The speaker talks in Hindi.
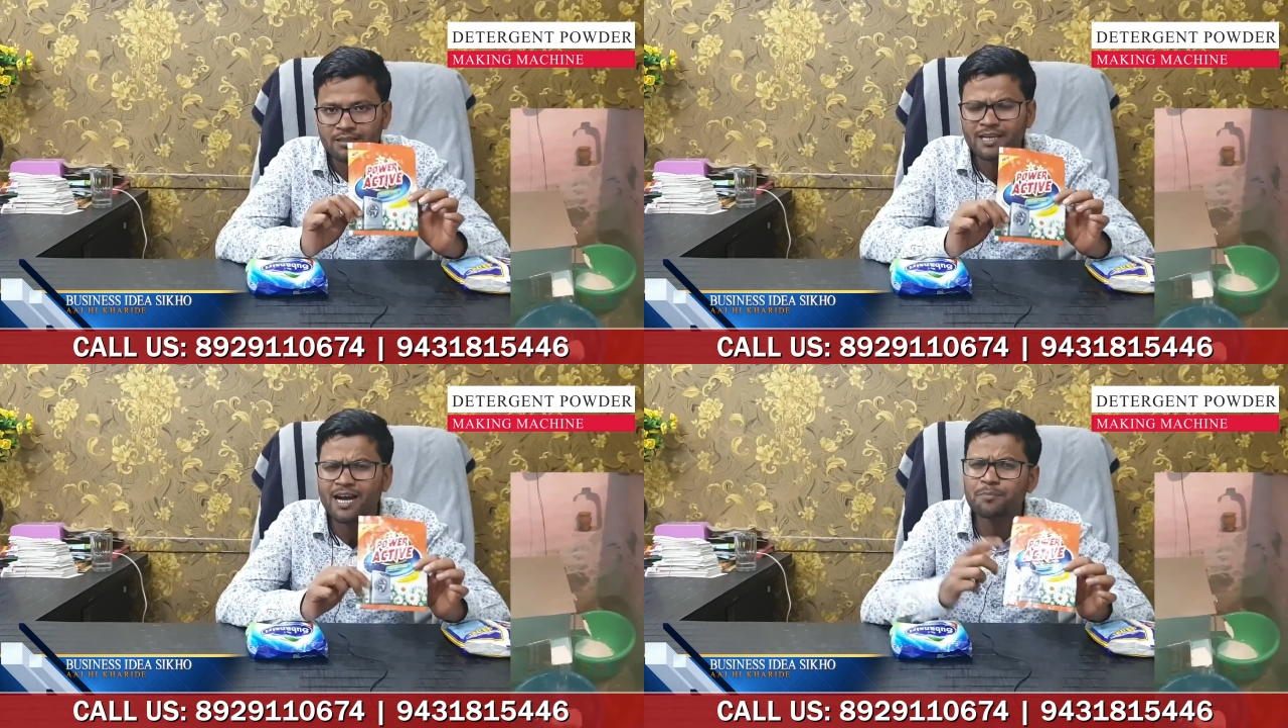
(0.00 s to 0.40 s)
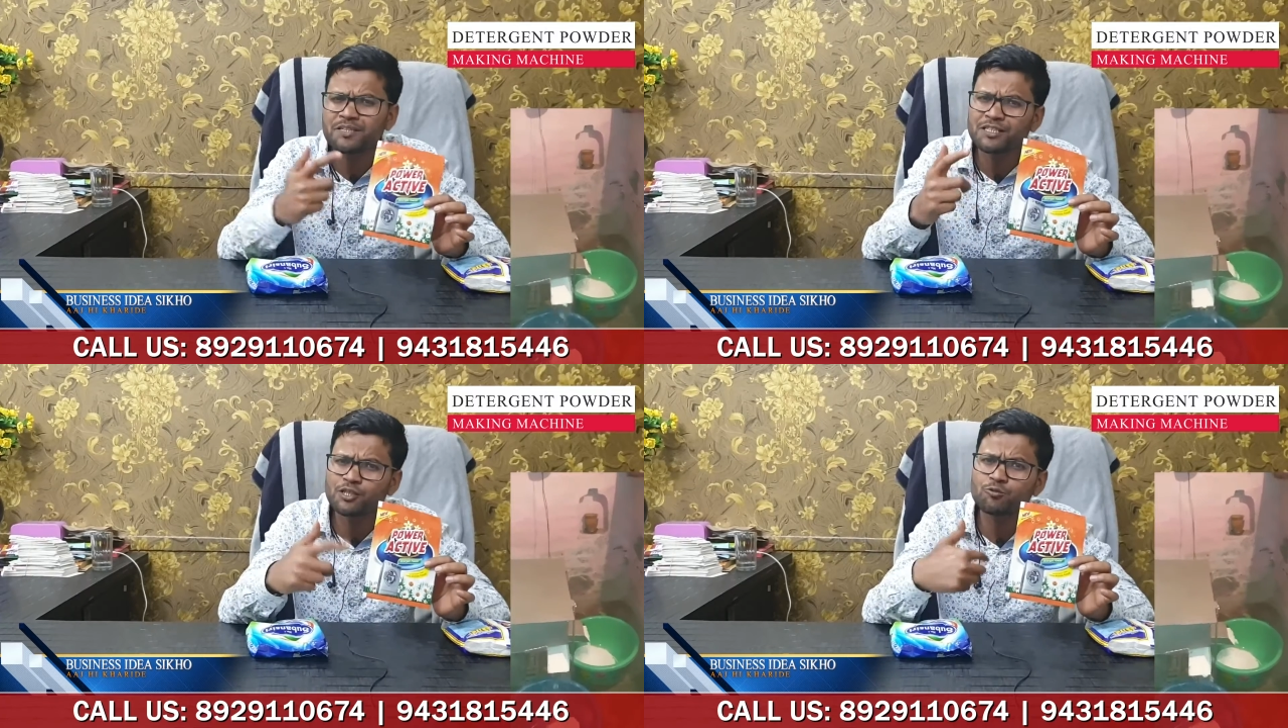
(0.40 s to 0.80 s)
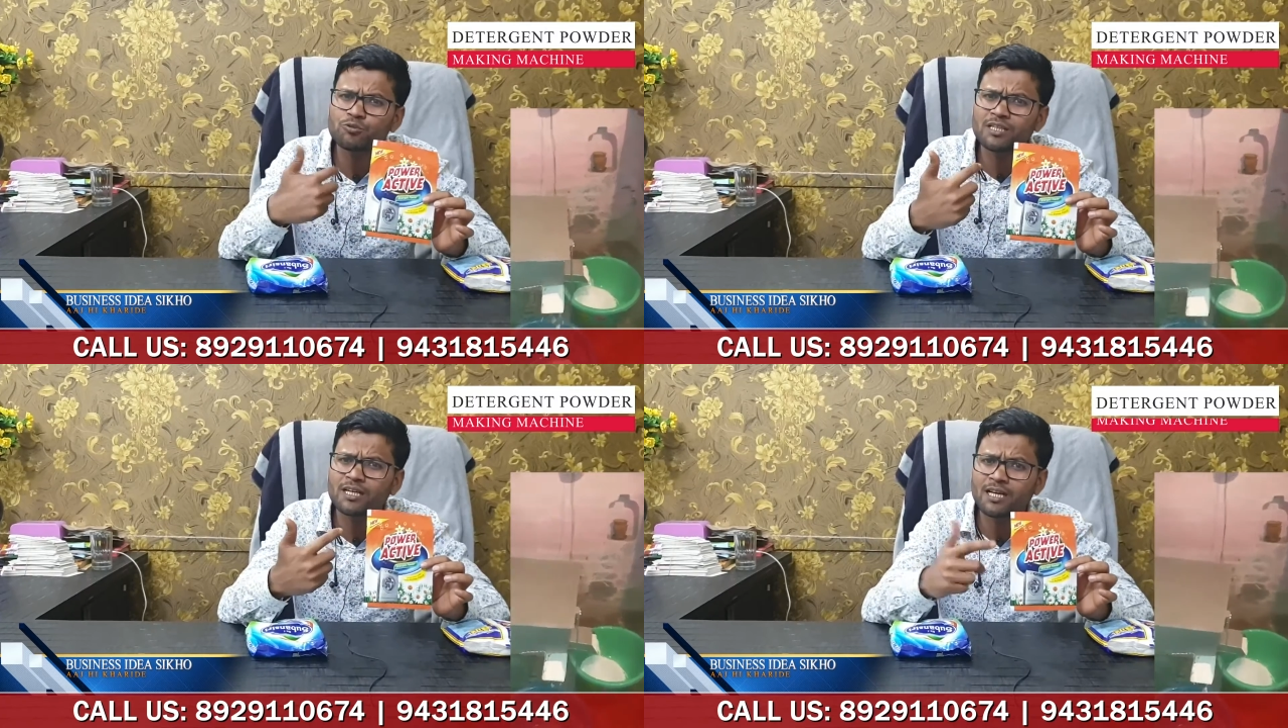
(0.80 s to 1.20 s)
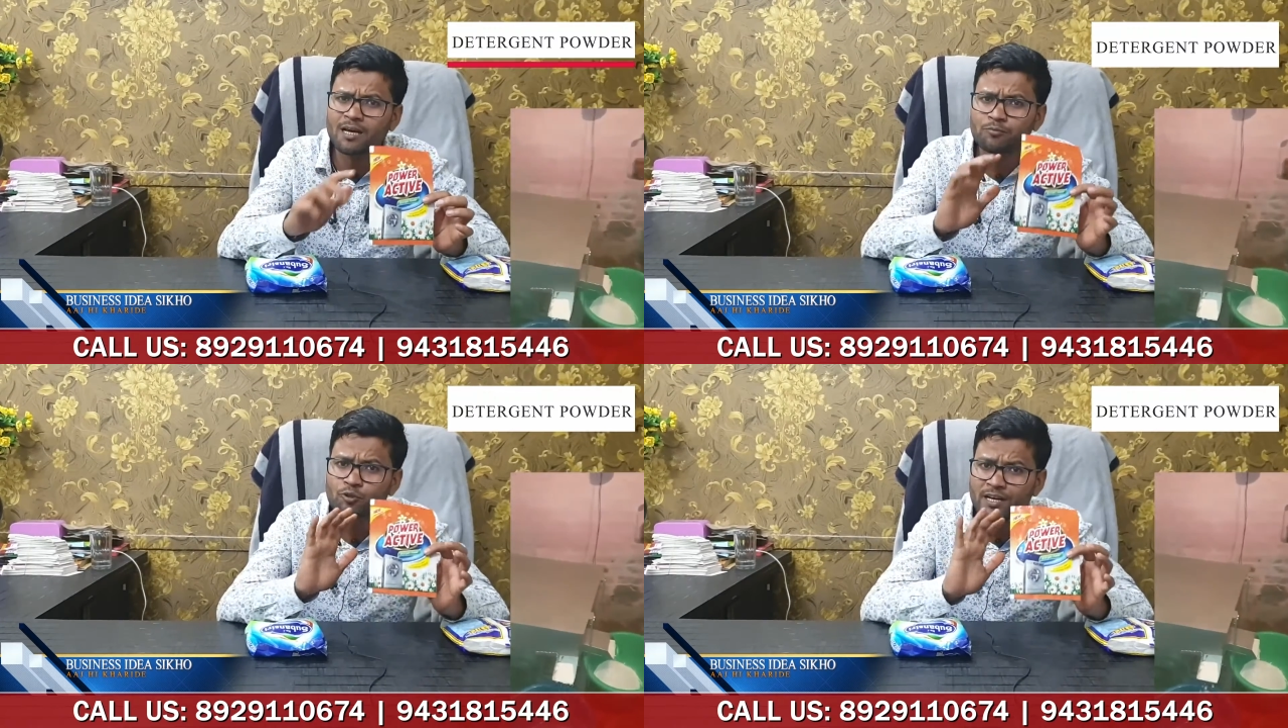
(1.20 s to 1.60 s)
या आप किसी दूसरे का
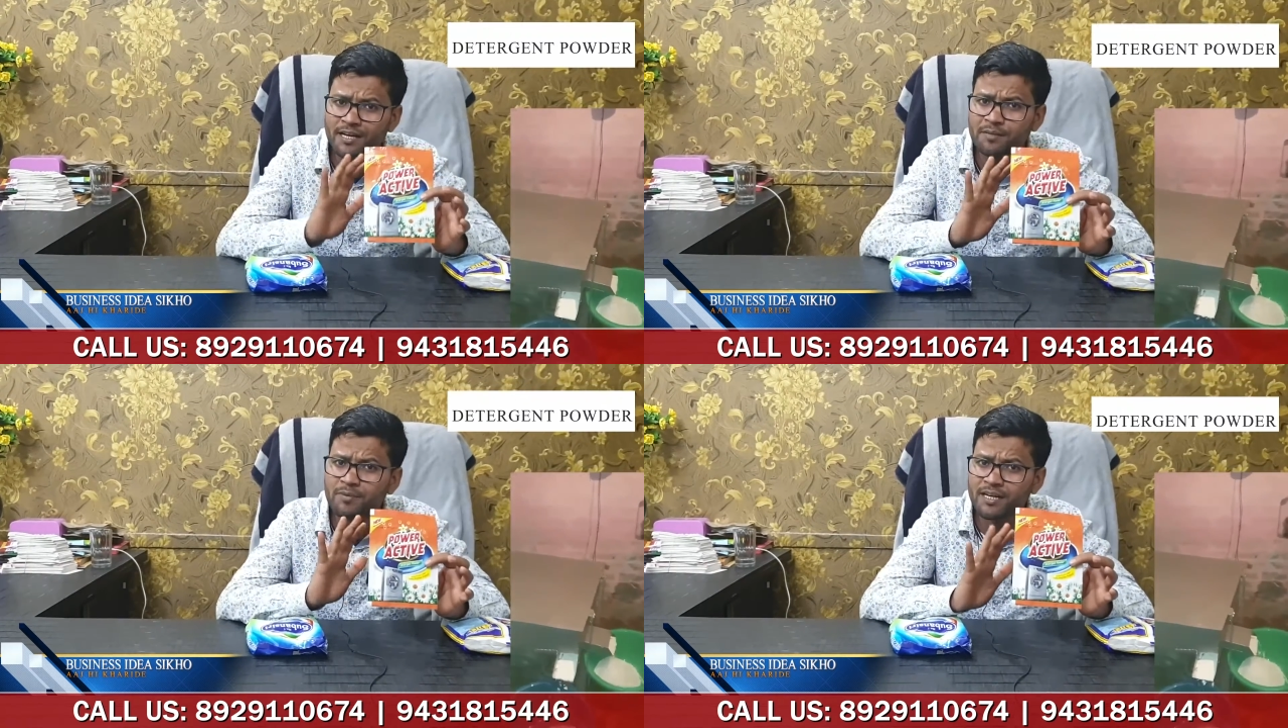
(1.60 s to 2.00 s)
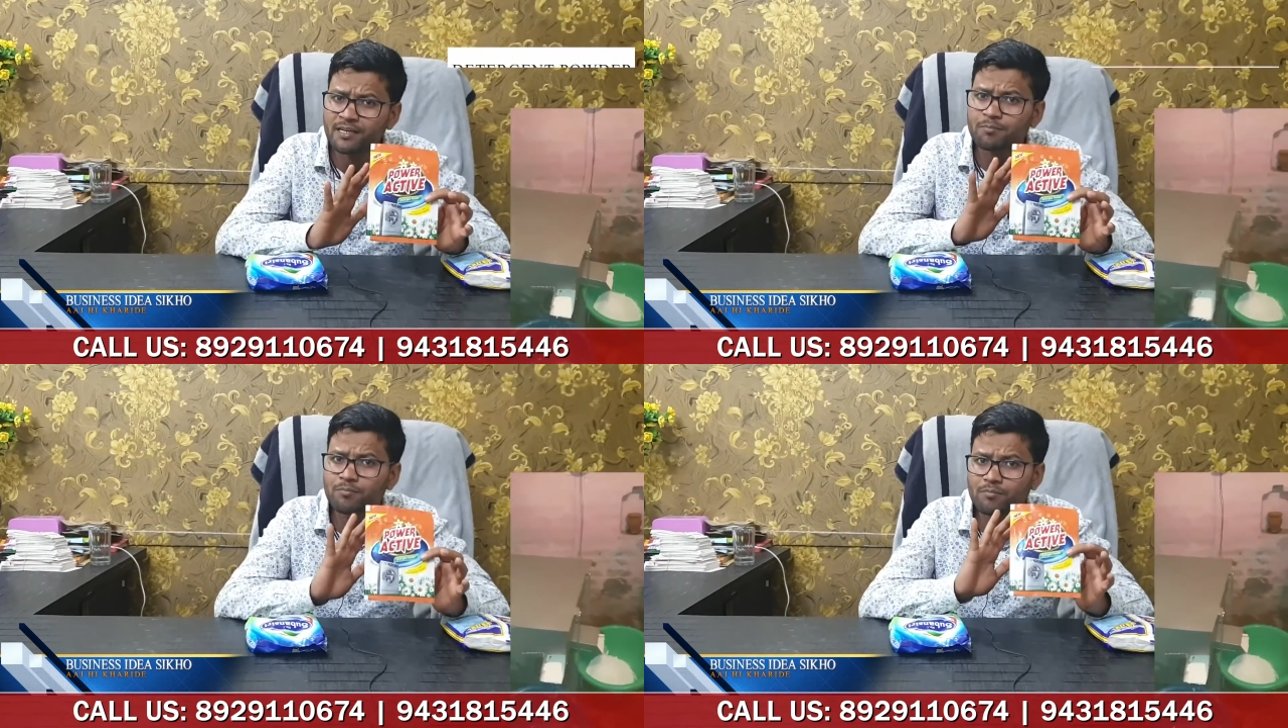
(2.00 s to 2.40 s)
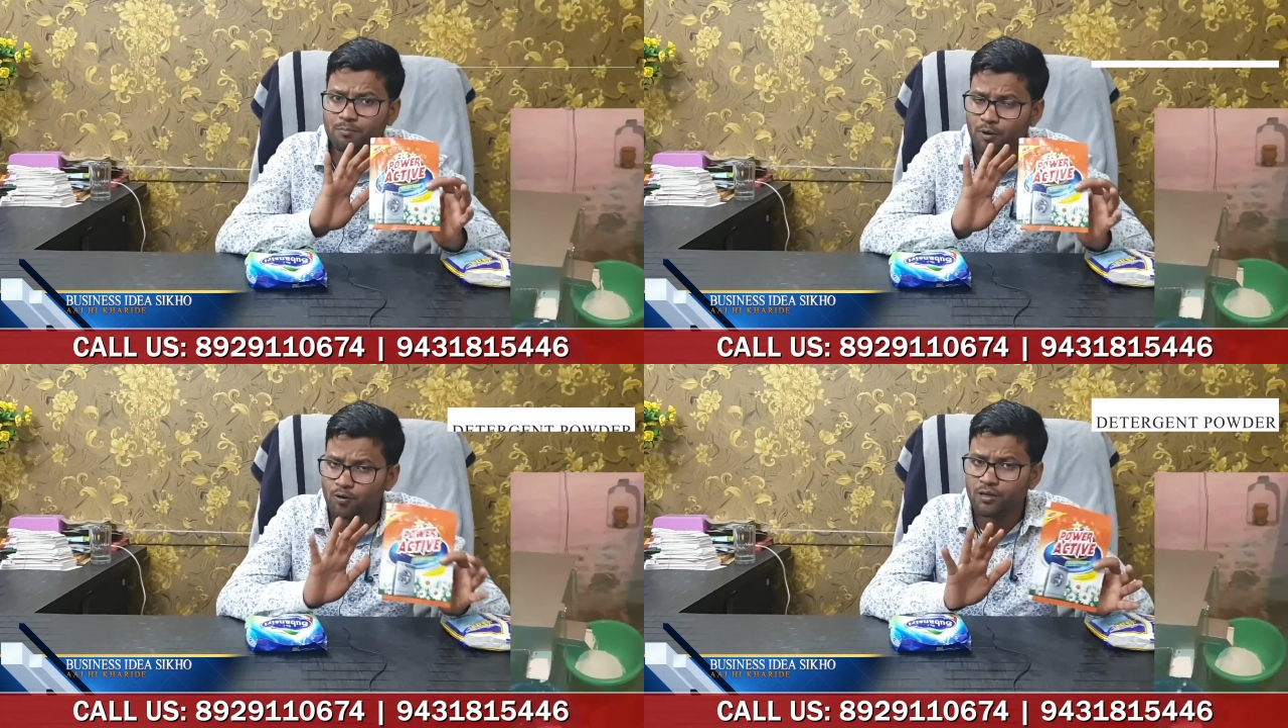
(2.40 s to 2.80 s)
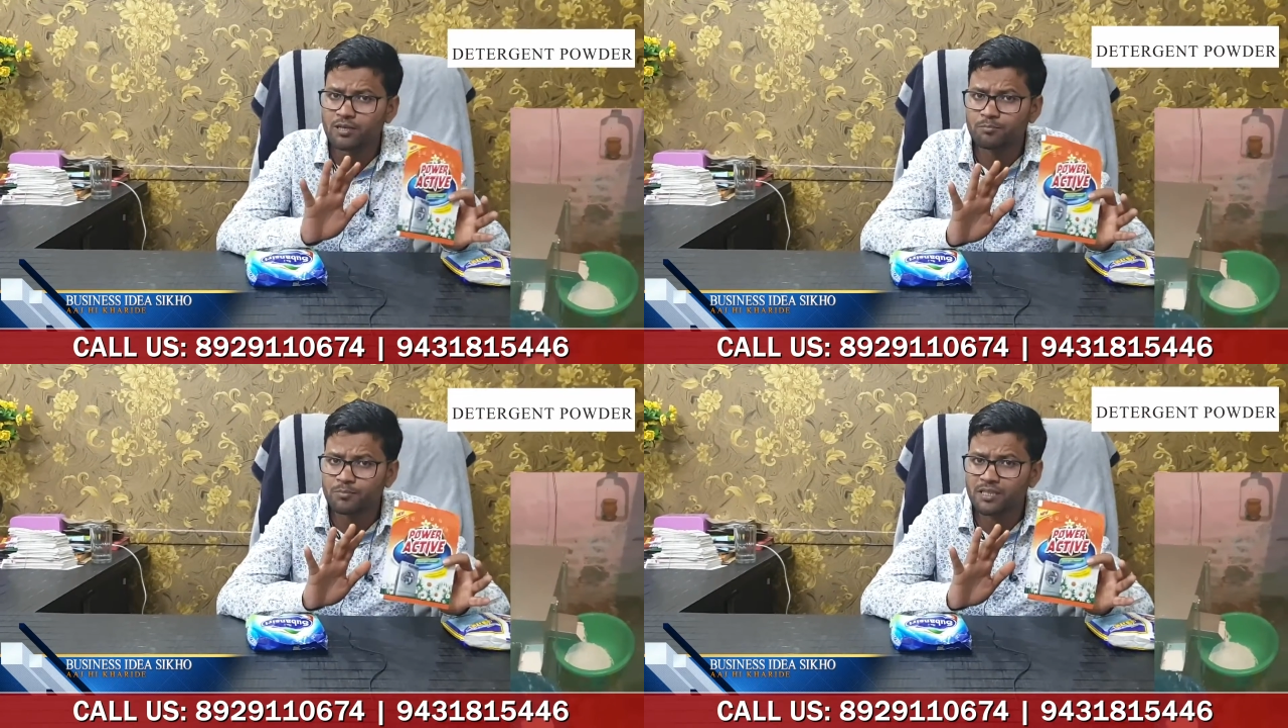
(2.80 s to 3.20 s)
नाम जो रेडीमेड
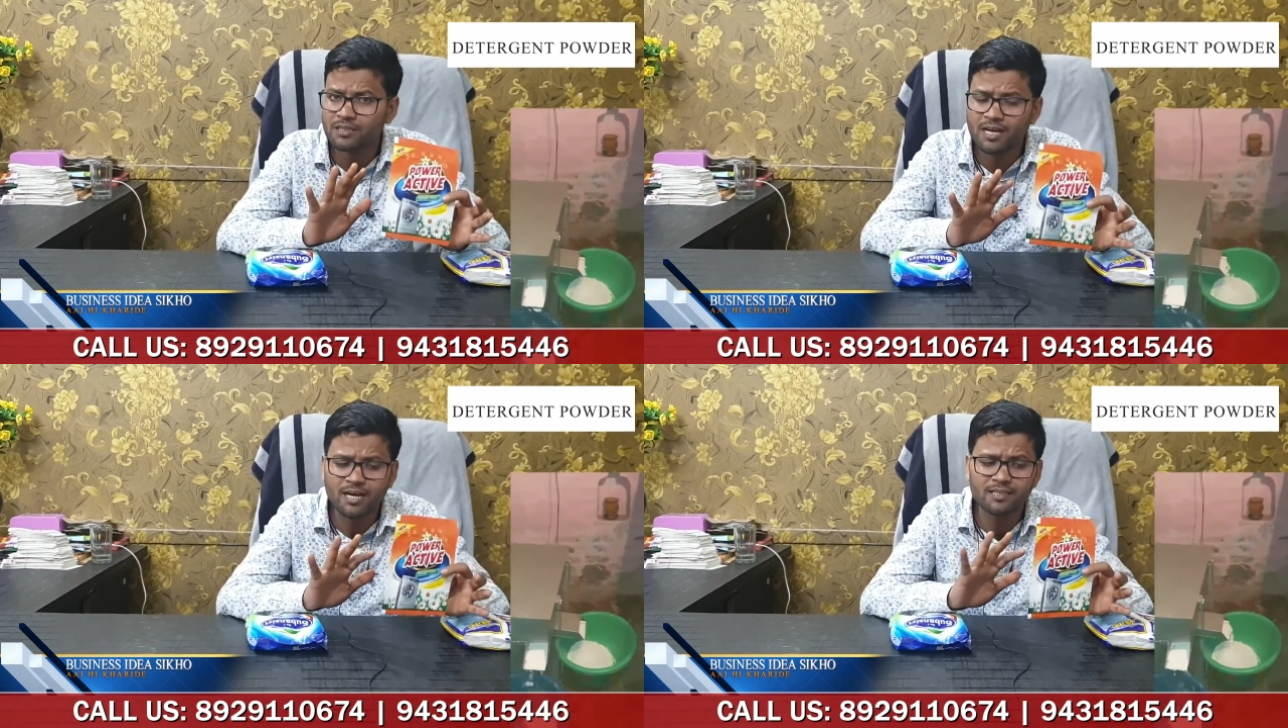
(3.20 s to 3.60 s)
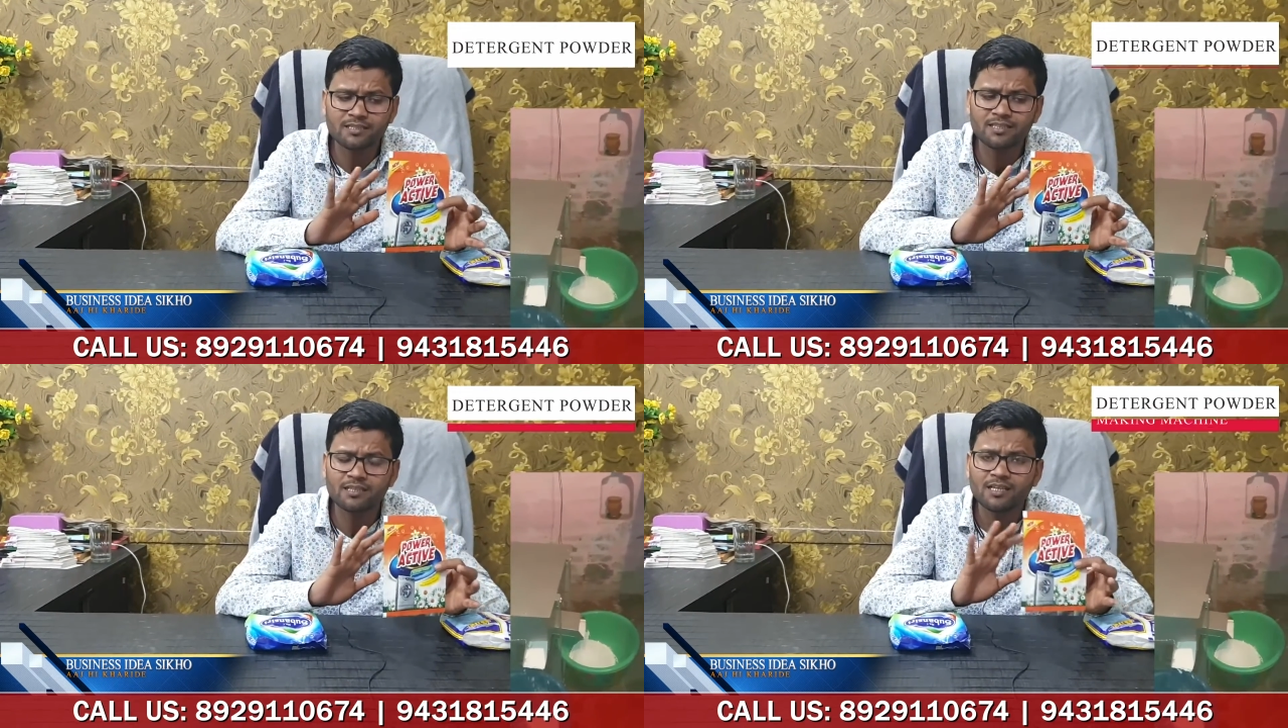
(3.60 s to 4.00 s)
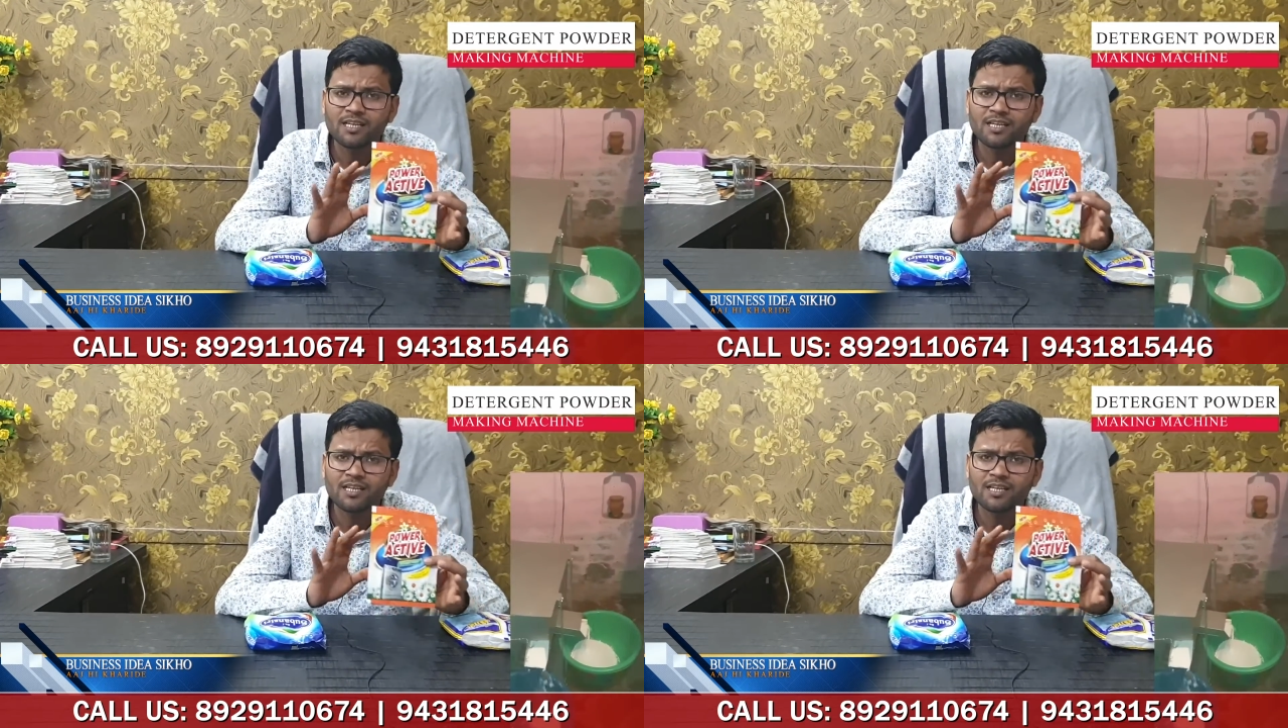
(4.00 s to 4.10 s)
पाउडर बिकता है जैसे